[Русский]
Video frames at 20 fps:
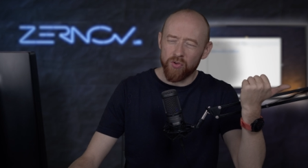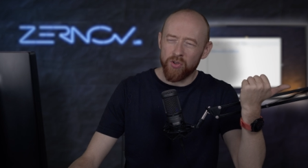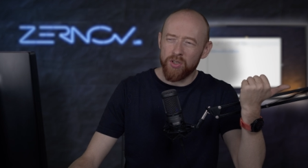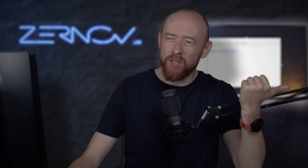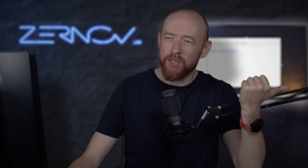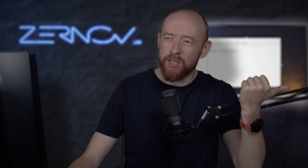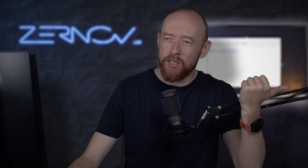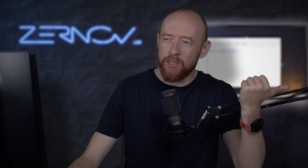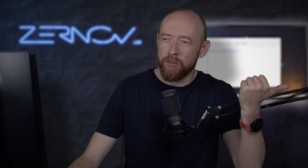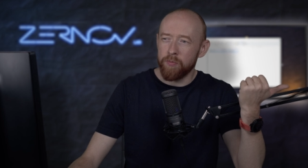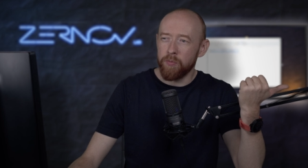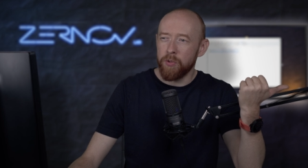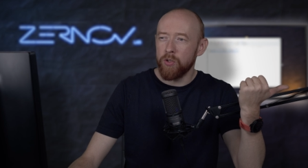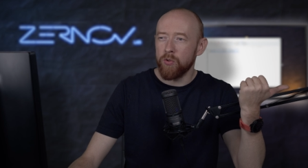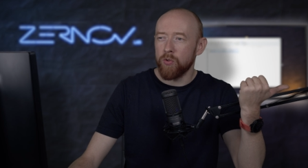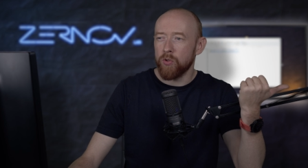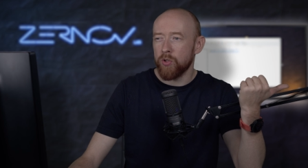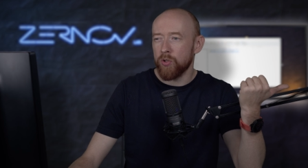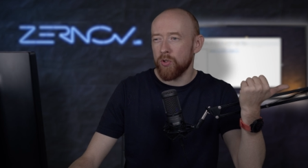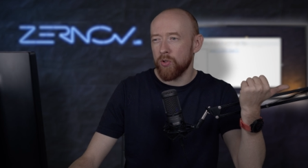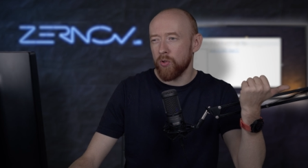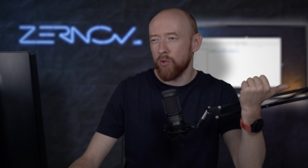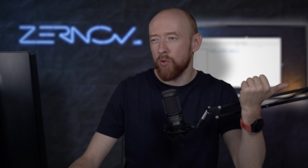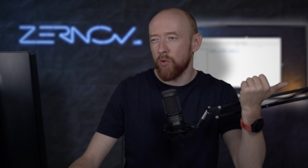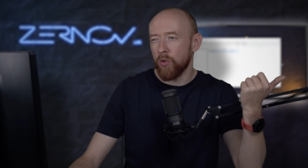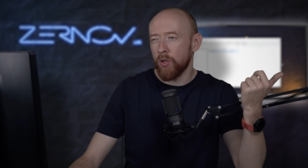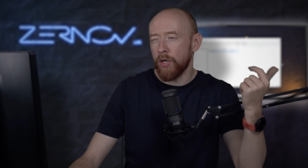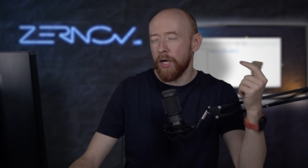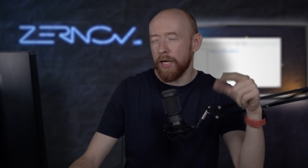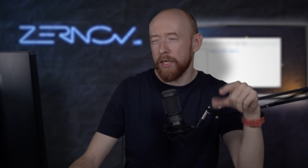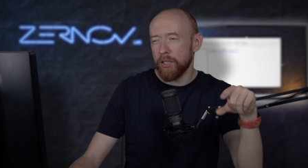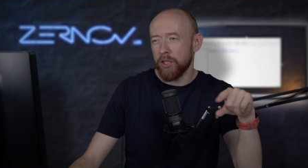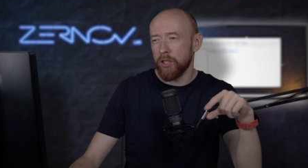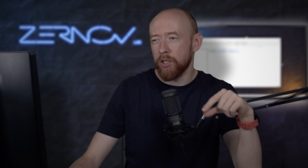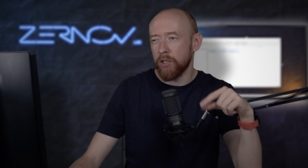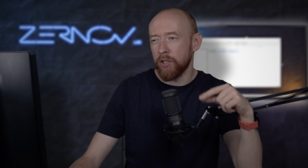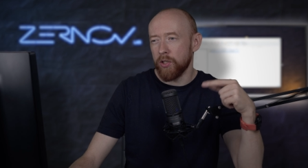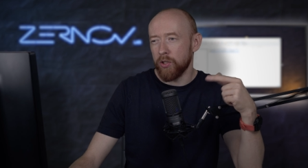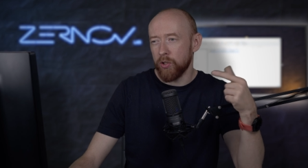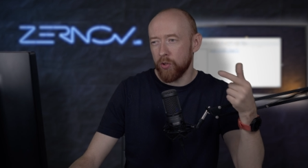вот есть один минус, что
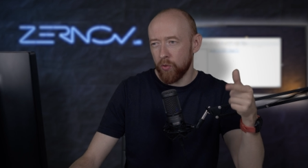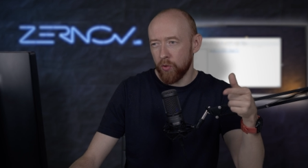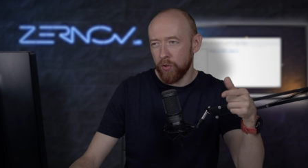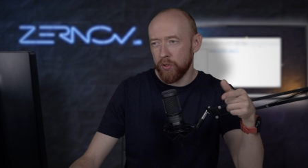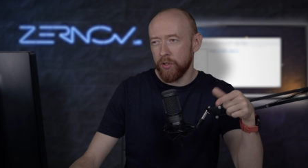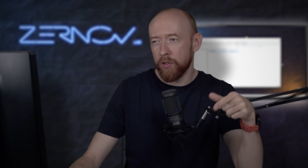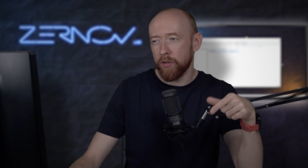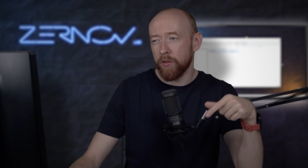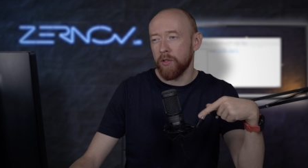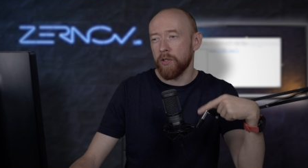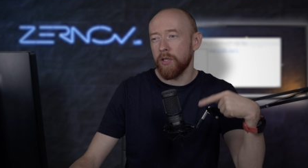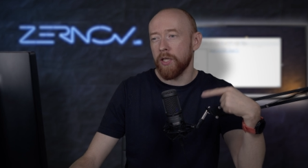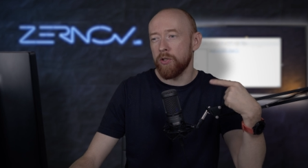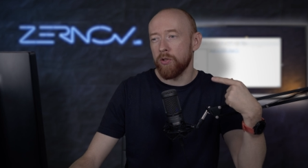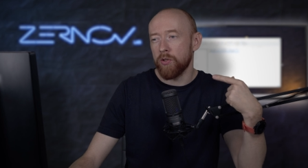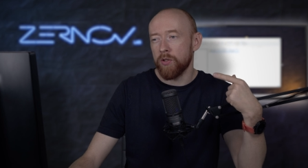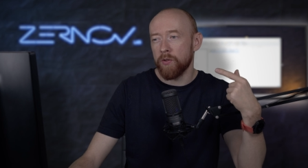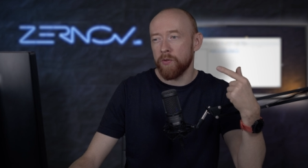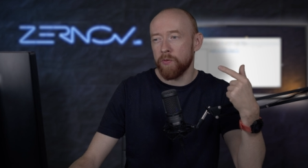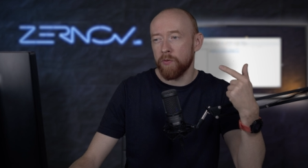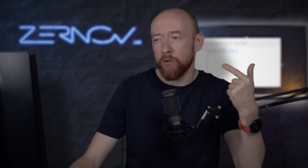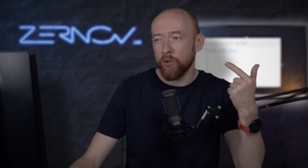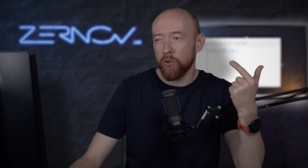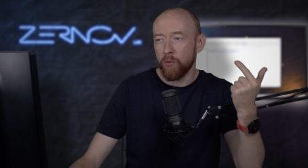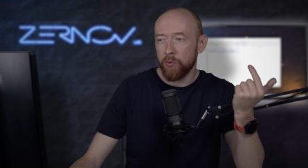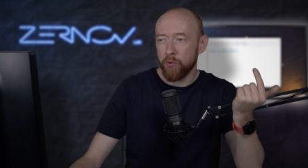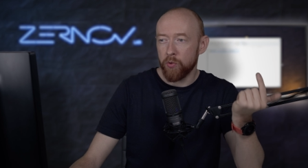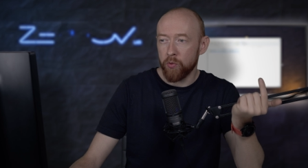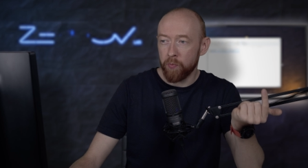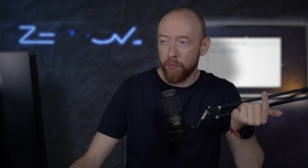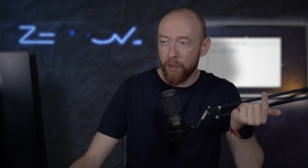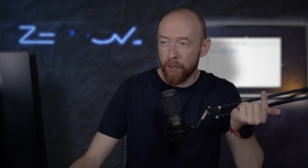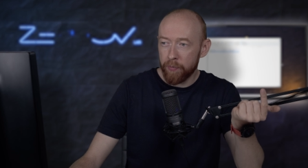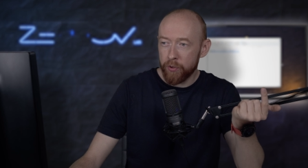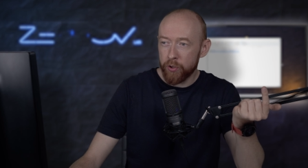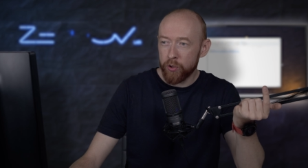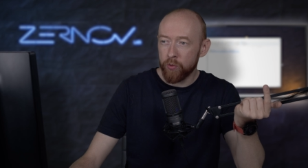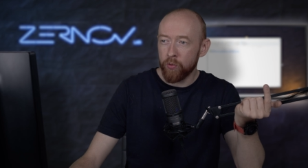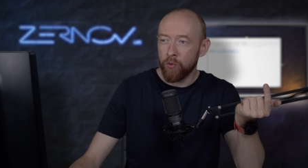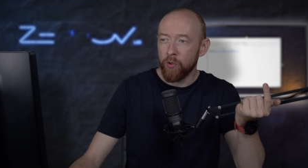каждый исходник кладется в свою собственную
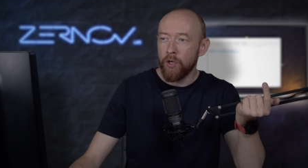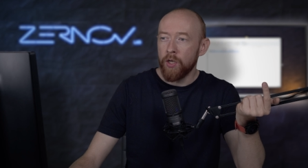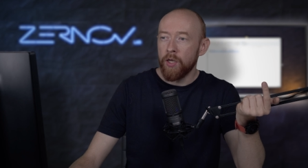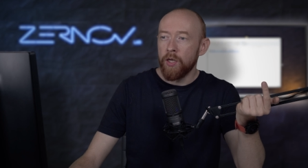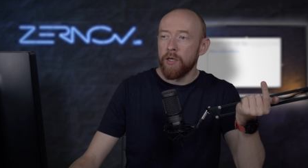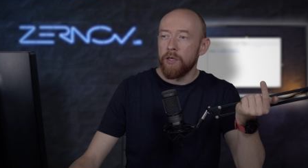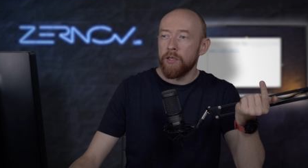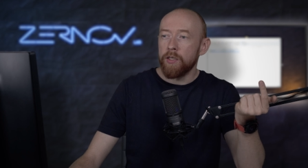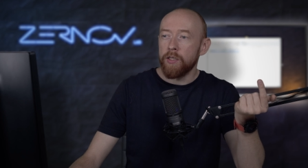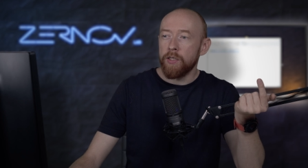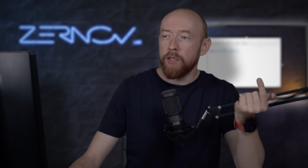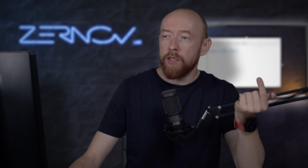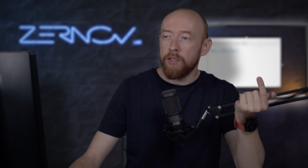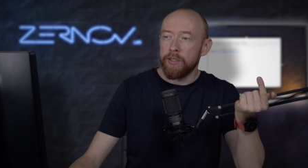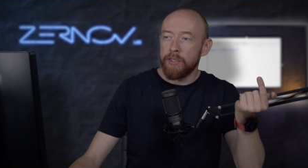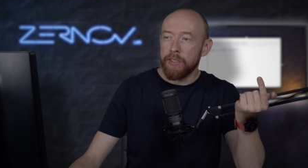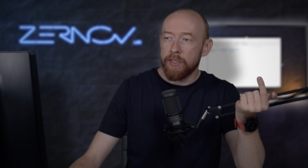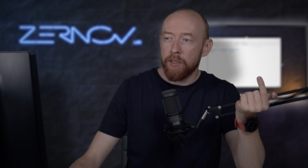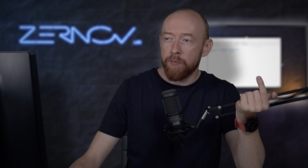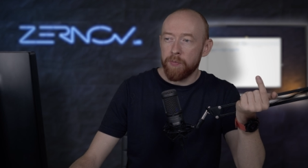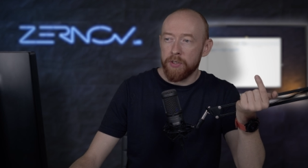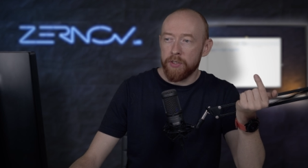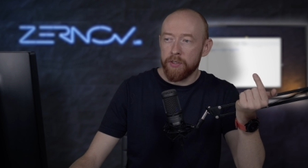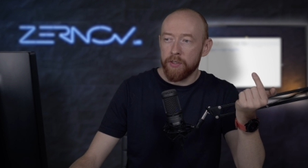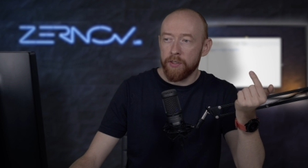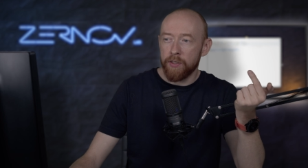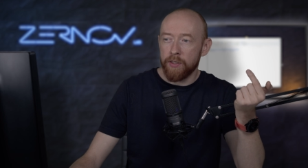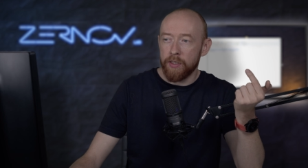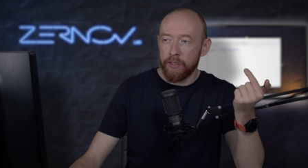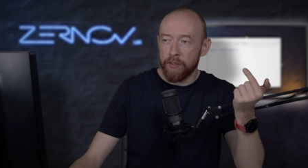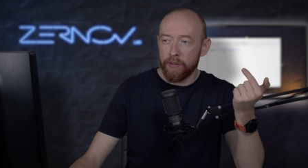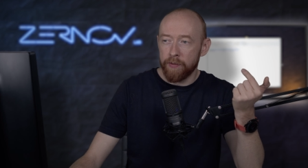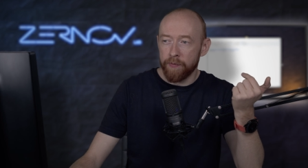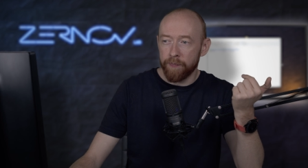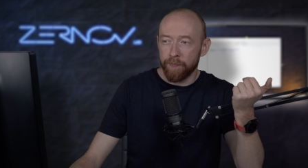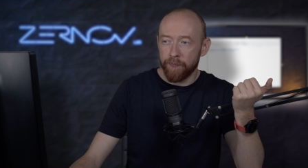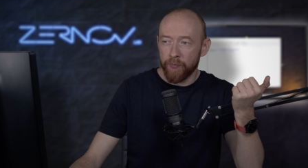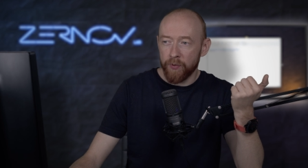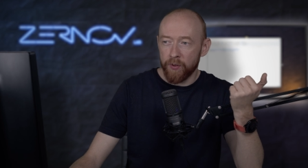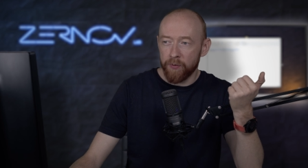папочку, и здесь написано
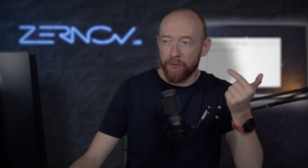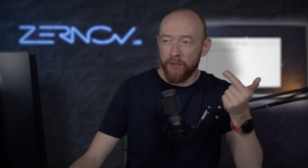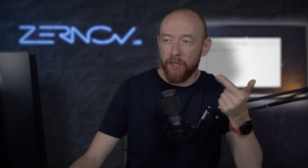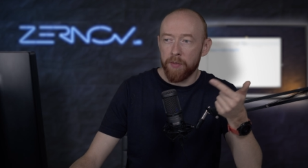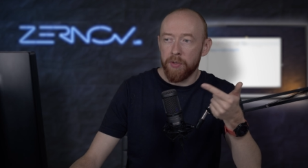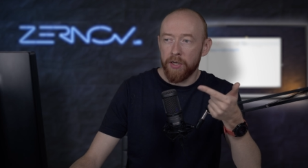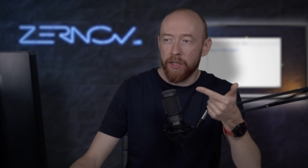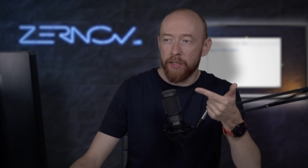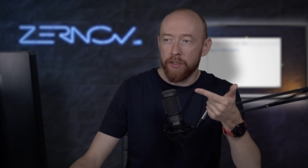эм, время